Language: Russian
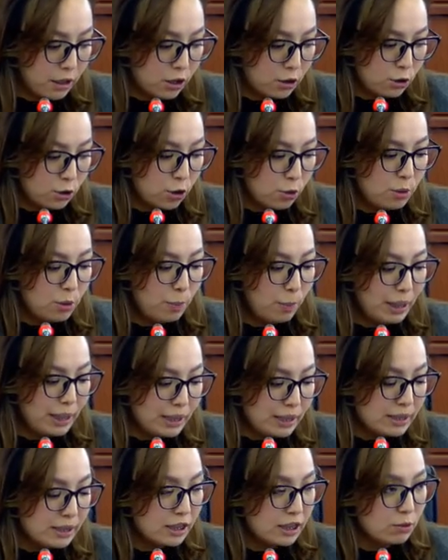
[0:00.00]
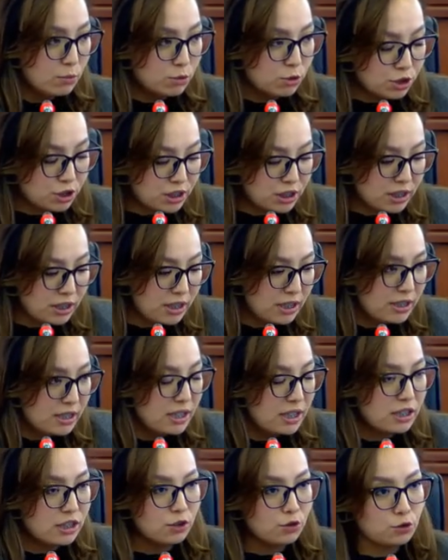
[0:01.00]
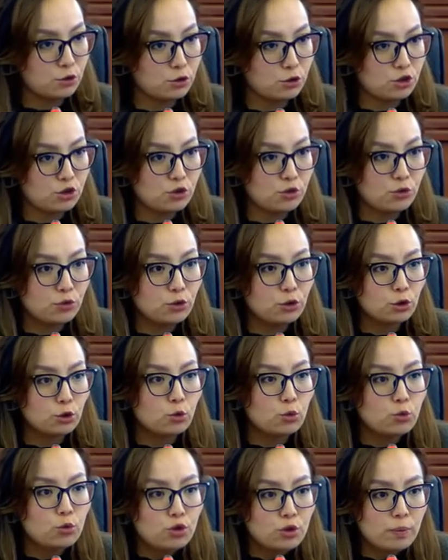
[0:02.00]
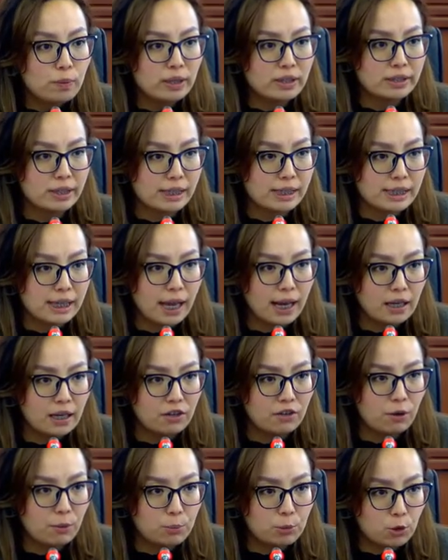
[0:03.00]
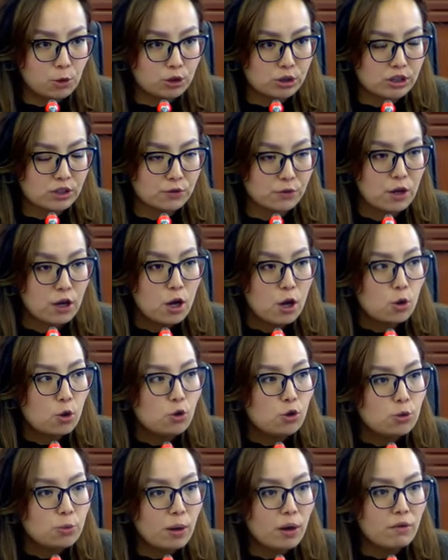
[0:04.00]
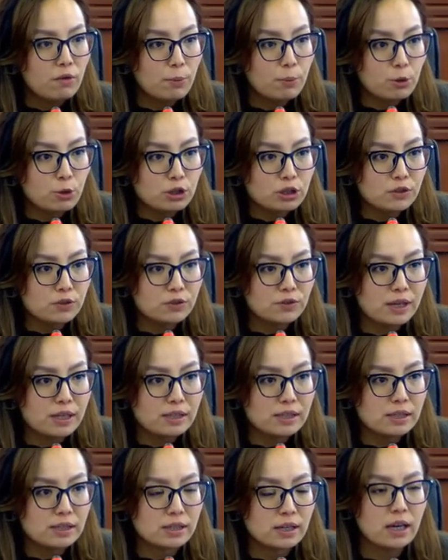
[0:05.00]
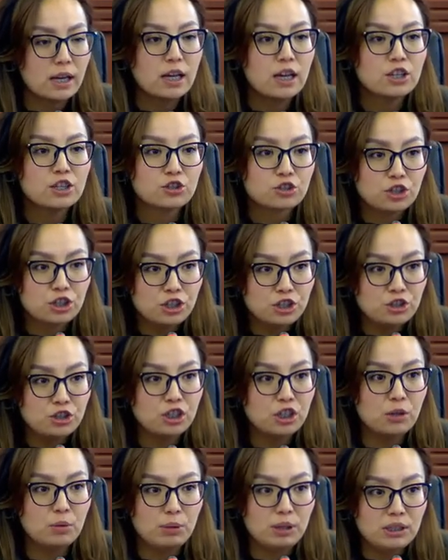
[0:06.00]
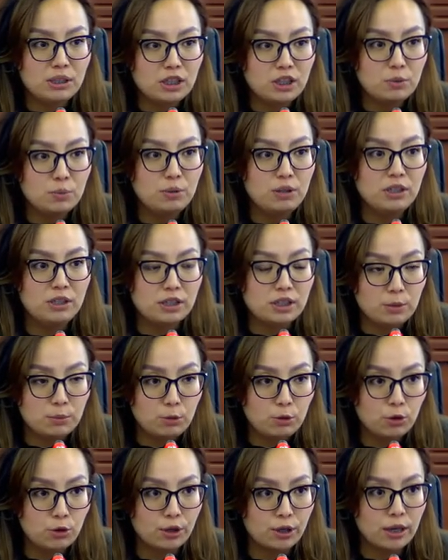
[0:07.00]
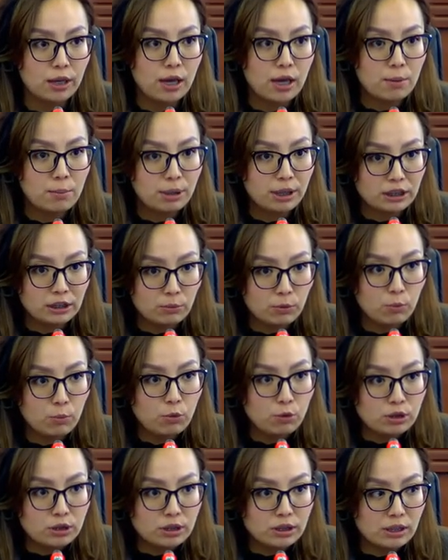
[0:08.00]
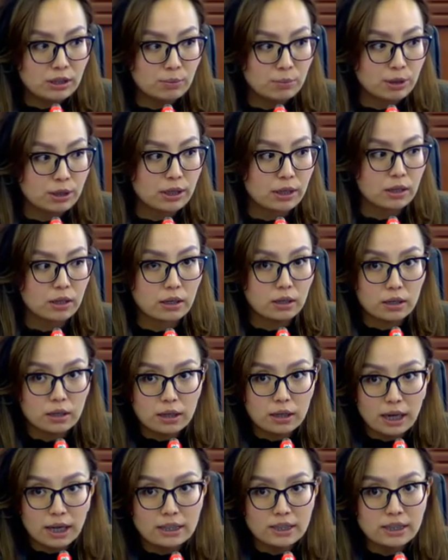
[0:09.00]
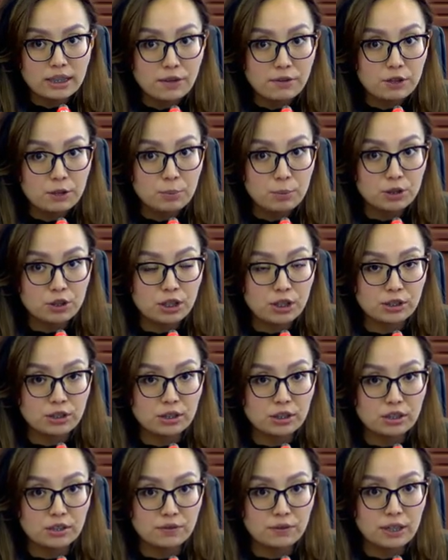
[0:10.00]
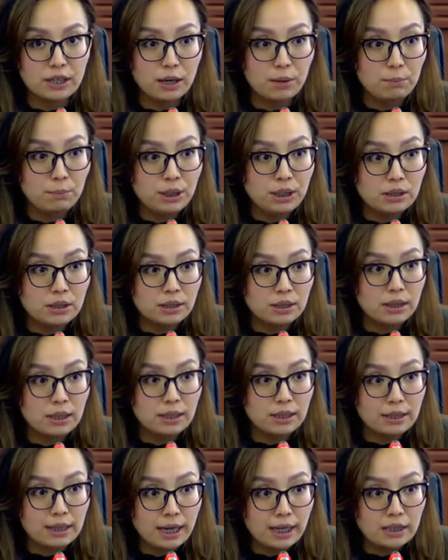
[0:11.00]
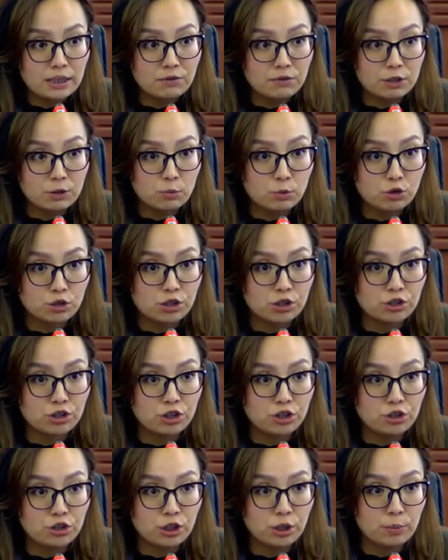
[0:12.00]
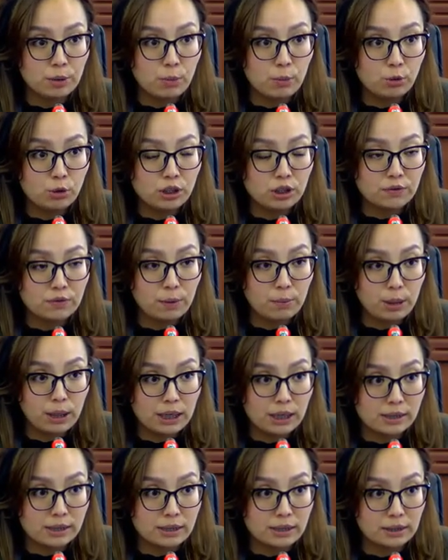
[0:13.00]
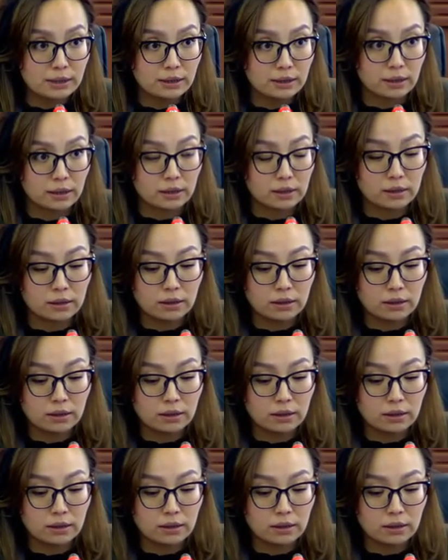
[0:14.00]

кроме политики и мужских интересов, существует уйма социальных вопросов, уйма вопросов, связанных с женщинами, детьми, семьей. Поэтому будьте добры, отставьте, пожалуйста, свои амбиции и дайте возможность женщинам работать во благо страны.